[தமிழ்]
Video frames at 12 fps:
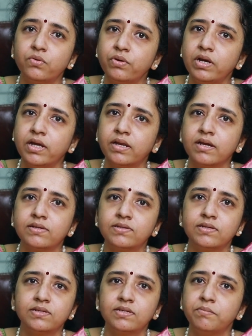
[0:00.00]
ரூரல்
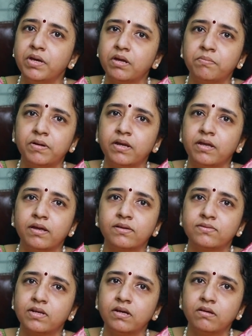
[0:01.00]
ஏரியாஸு செமி அர்பன்
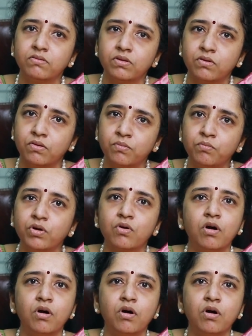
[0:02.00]
ஏரியாஸில் அது ரொம்ப